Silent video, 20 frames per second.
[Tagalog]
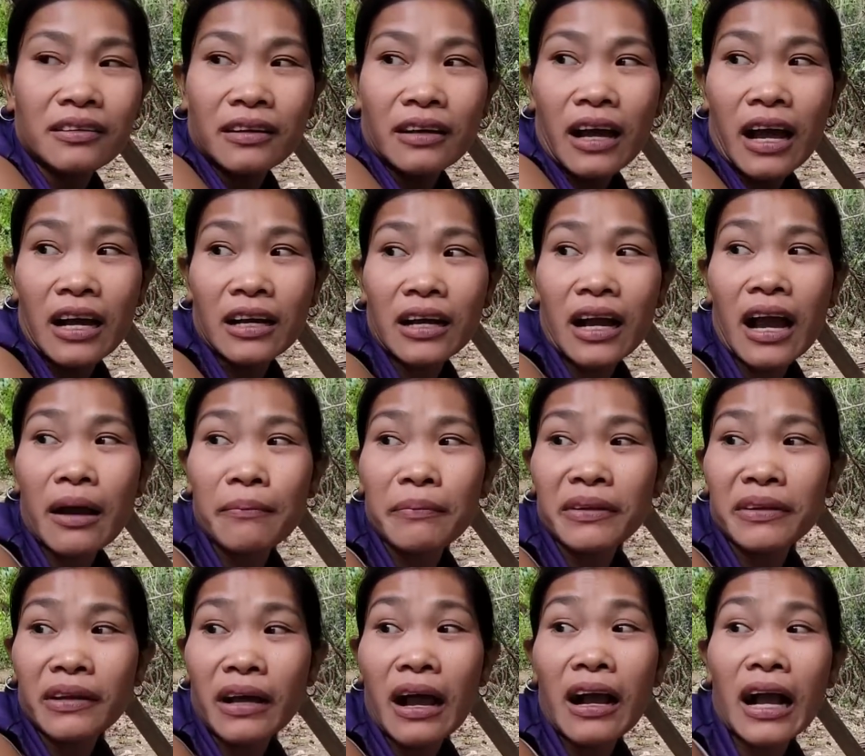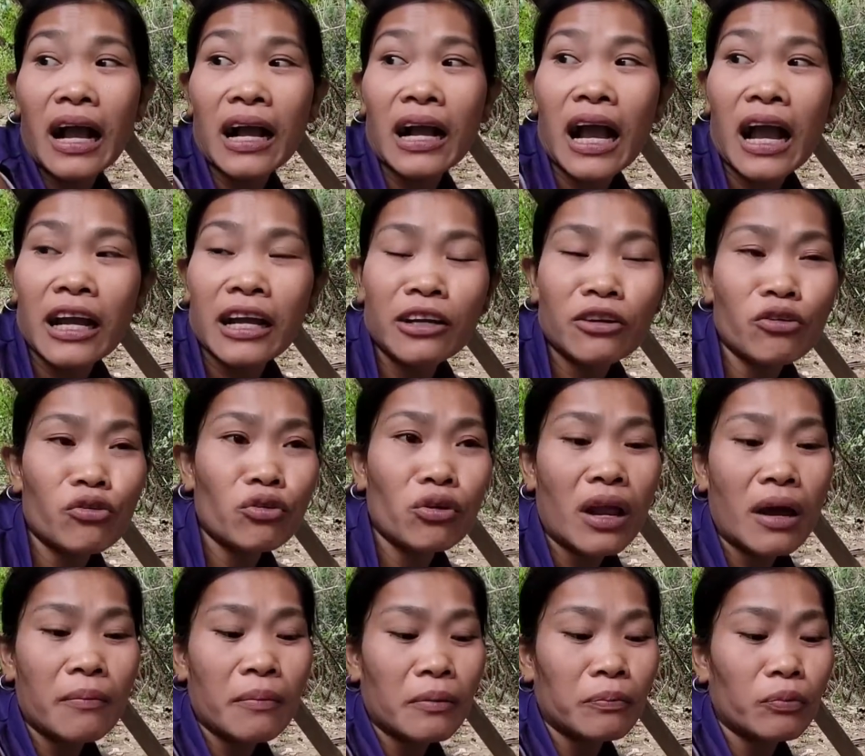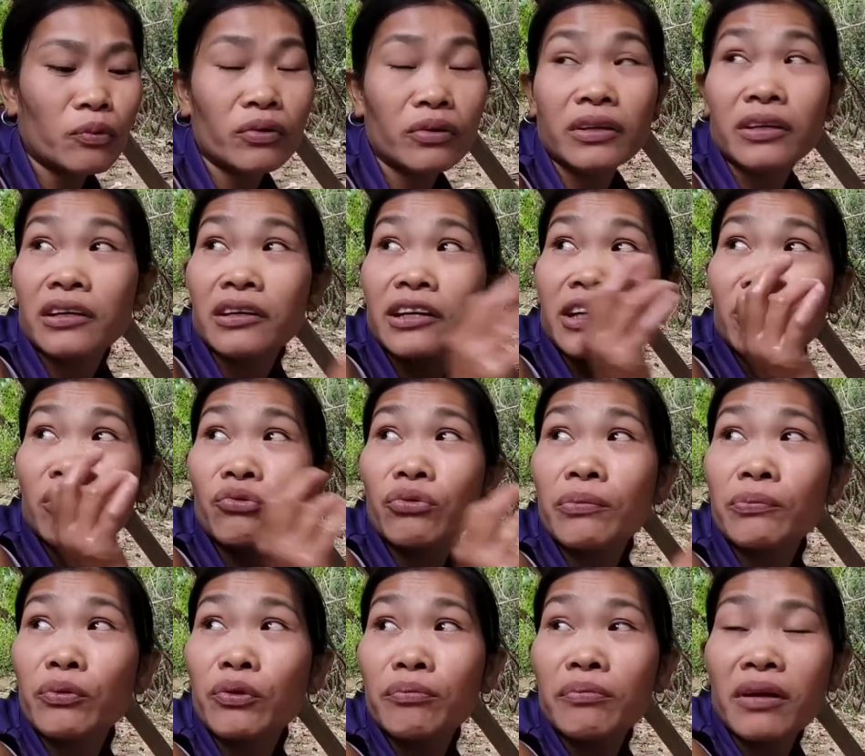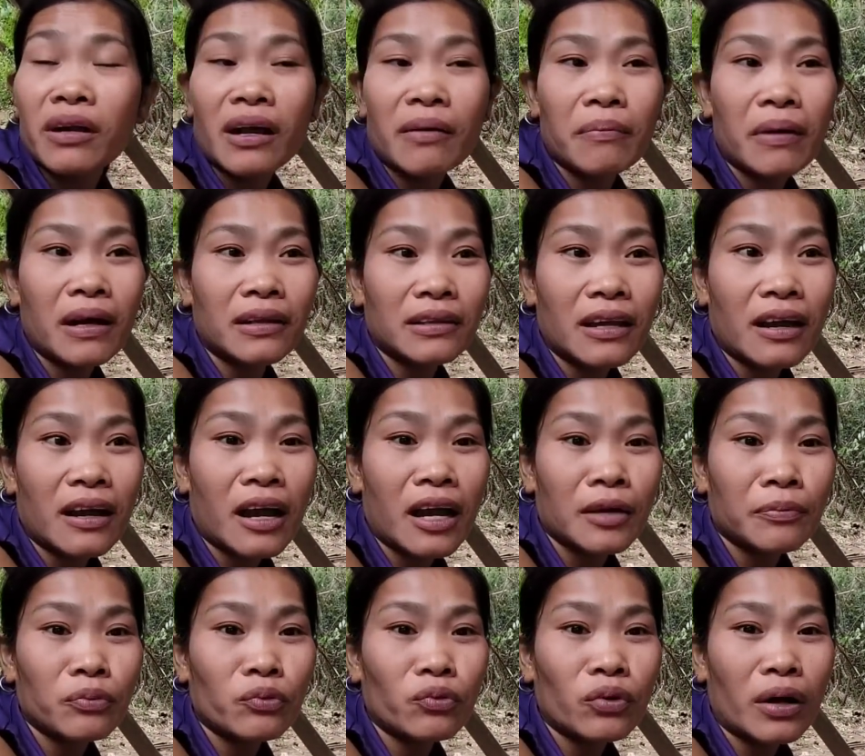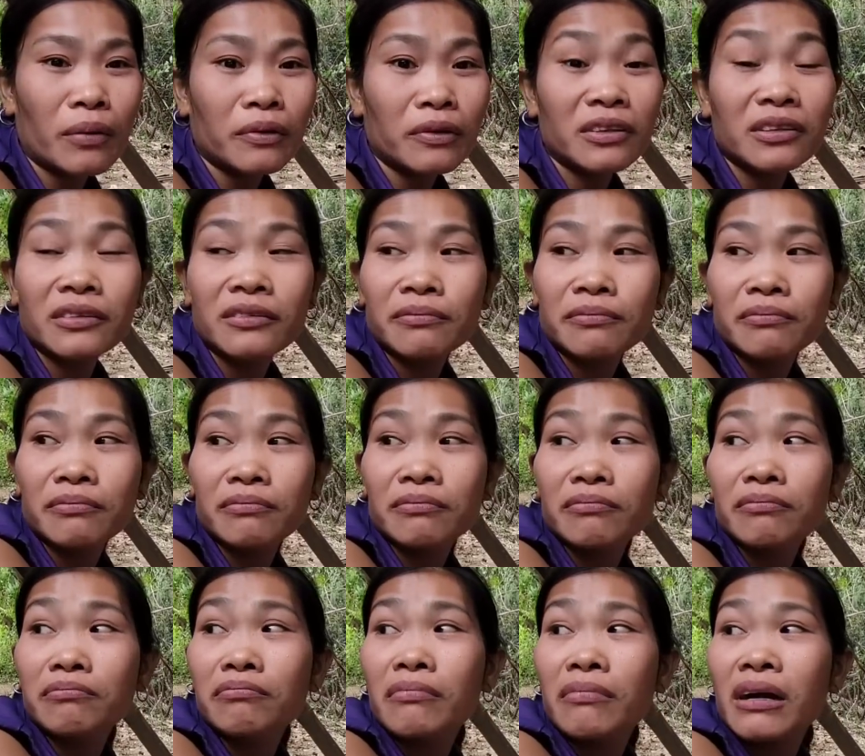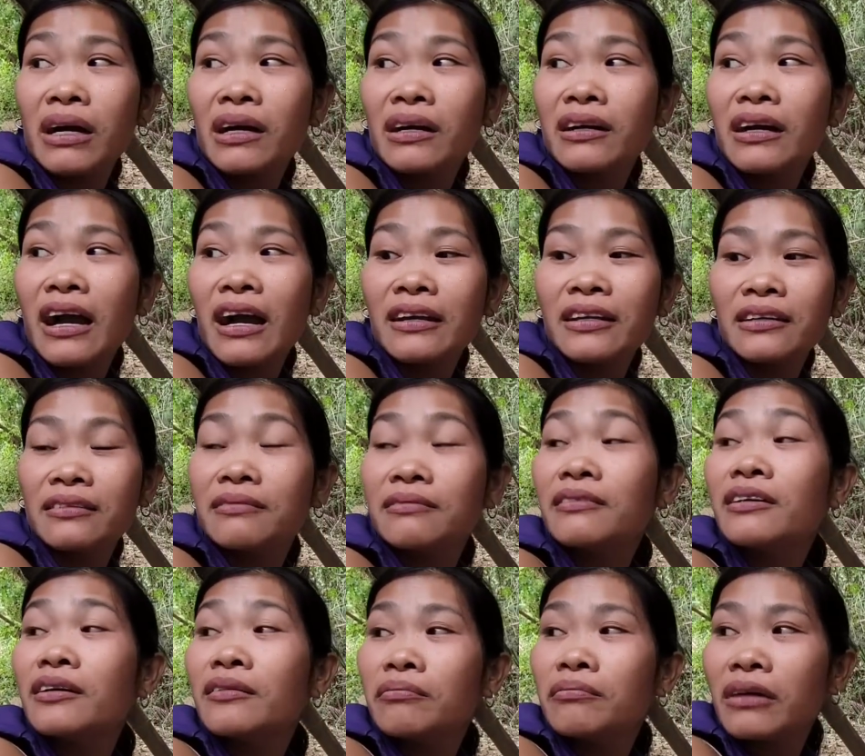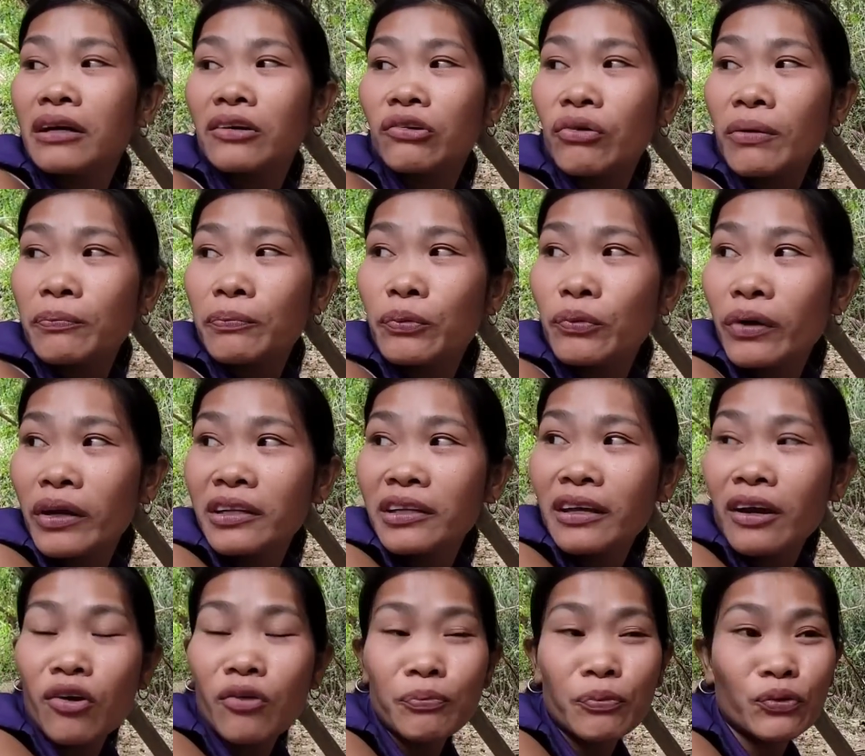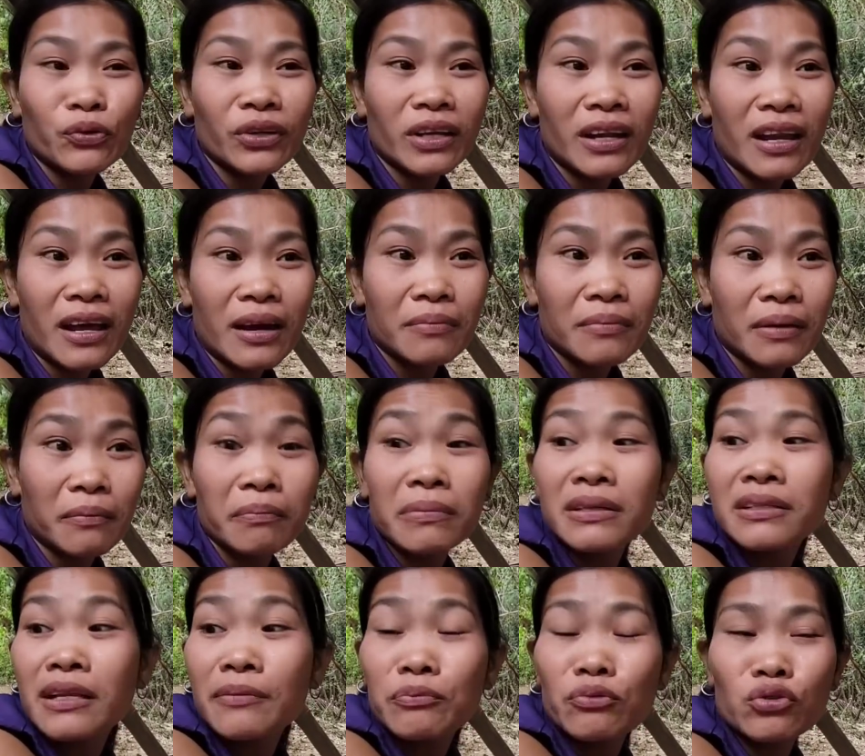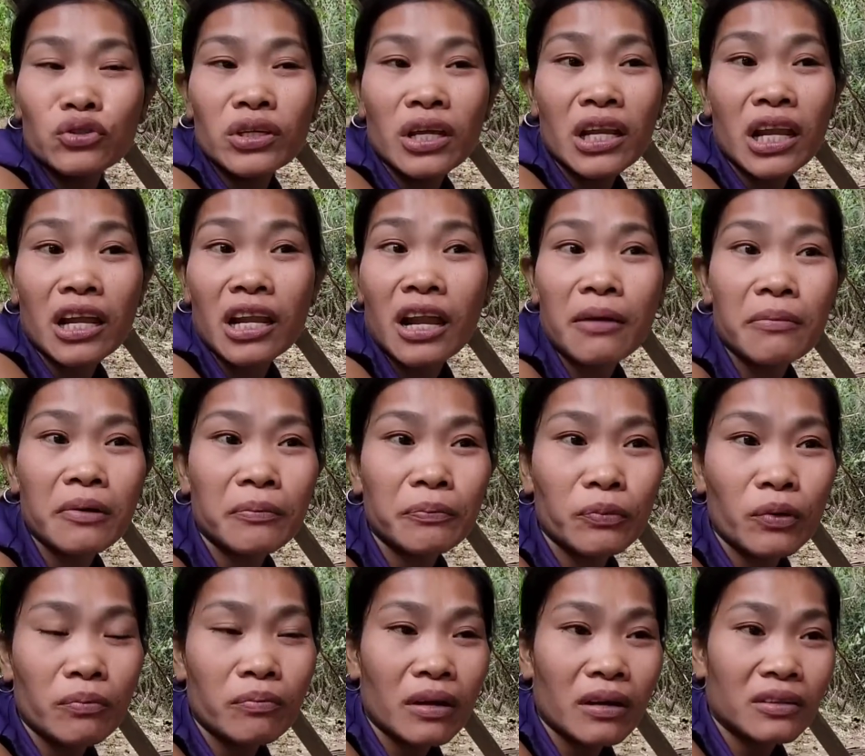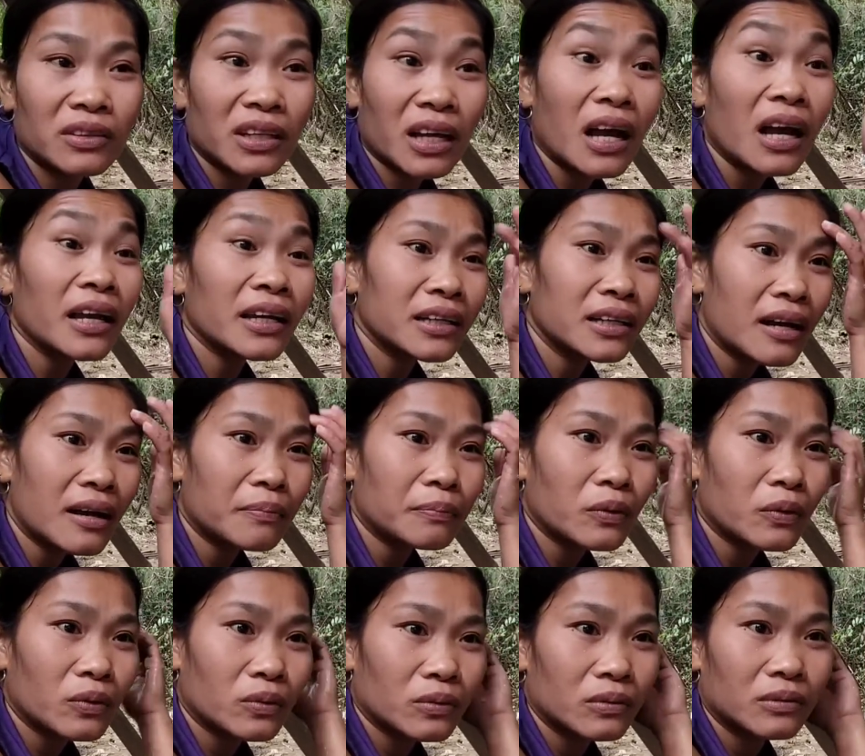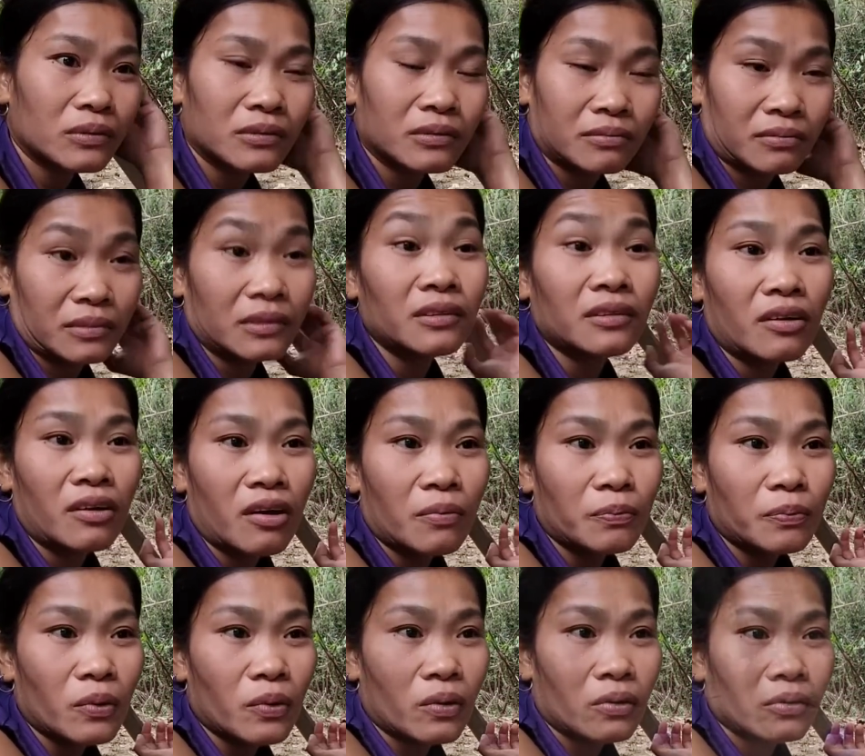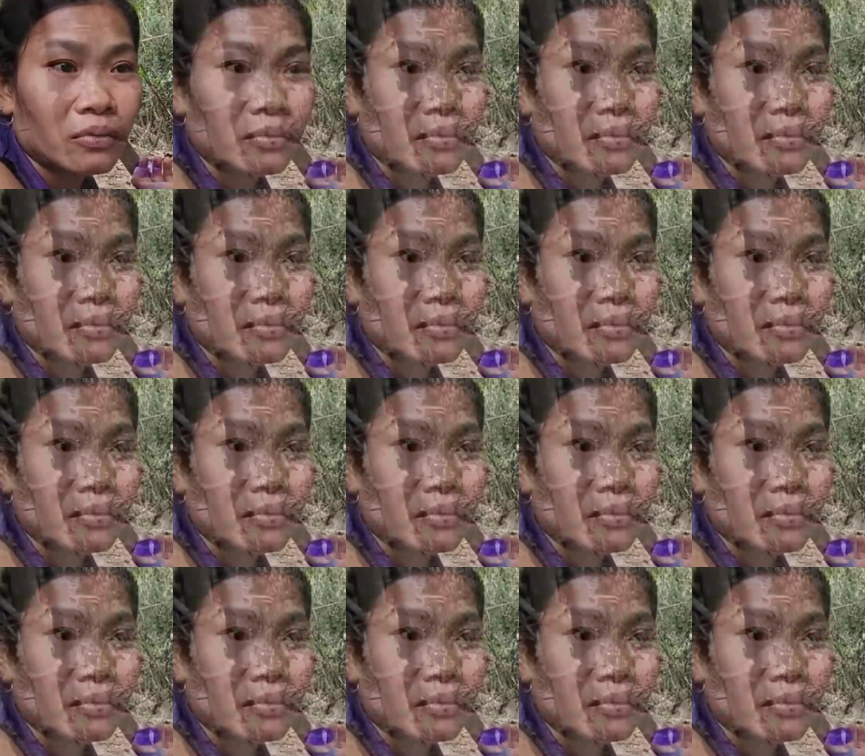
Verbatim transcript: Ang aming, ang, ang akin ko lamang pong kinuwan po yung mga bata kahit po kami mag, an, magkuwan po ay nakaupo na lamang. Basta oh. po ah. sila lamang po nakahiga po. Nakahiga? Opo.